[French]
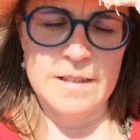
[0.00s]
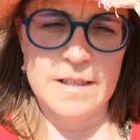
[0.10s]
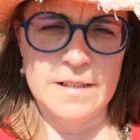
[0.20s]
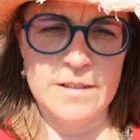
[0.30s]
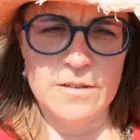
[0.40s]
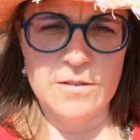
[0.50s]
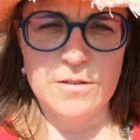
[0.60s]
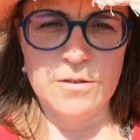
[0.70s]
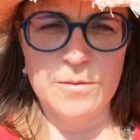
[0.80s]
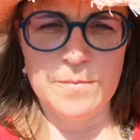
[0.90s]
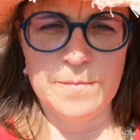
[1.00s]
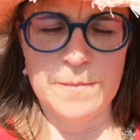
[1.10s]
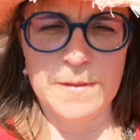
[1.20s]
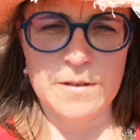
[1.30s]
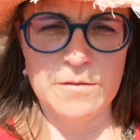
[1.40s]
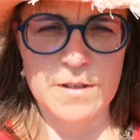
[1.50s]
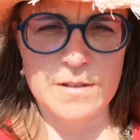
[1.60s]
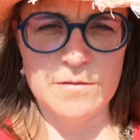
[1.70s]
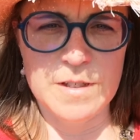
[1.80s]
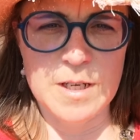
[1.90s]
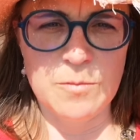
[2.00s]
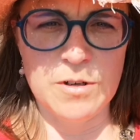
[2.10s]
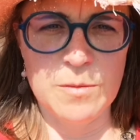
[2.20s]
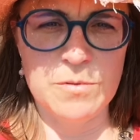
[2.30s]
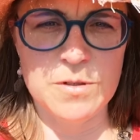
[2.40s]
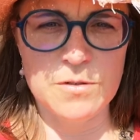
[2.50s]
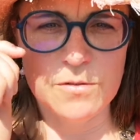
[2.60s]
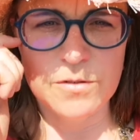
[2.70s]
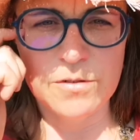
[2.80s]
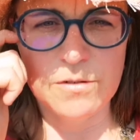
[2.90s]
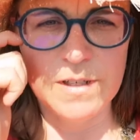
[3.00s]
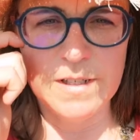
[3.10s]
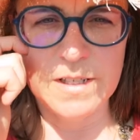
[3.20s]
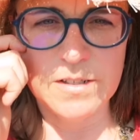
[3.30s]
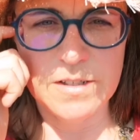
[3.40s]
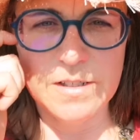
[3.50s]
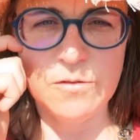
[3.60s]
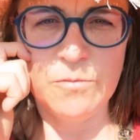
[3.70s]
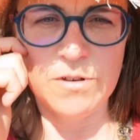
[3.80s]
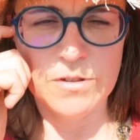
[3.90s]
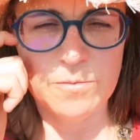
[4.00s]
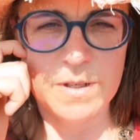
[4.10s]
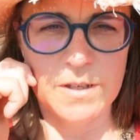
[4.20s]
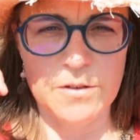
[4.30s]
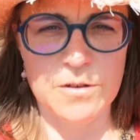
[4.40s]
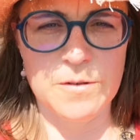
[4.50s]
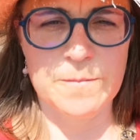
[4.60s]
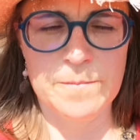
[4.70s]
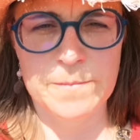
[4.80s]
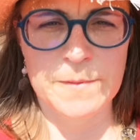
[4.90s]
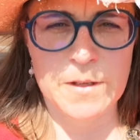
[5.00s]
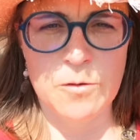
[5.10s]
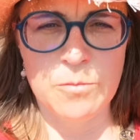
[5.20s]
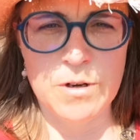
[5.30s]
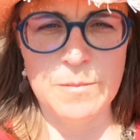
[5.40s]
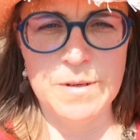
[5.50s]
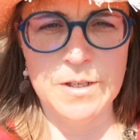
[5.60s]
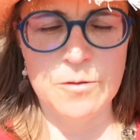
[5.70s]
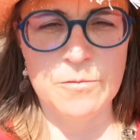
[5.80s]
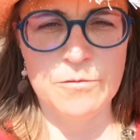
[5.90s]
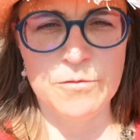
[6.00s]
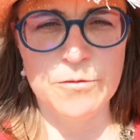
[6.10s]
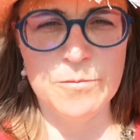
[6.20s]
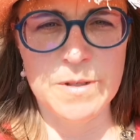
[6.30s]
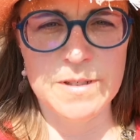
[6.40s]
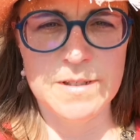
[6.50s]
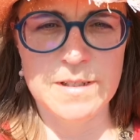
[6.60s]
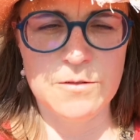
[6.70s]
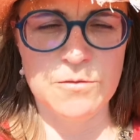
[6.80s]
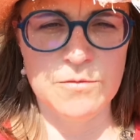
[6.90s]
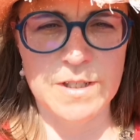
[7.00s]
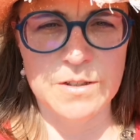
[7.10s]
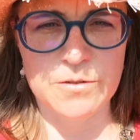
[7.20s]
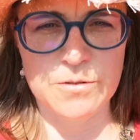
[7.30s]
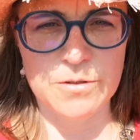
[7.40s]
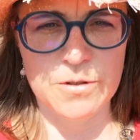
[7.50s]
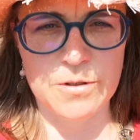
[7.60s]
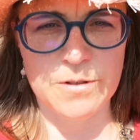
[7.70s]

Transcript: quelqu'un, finalement la puissance, l'énergie, le moi supérieur. On peut l'appeler comme on veut, mais c'est une ouverture.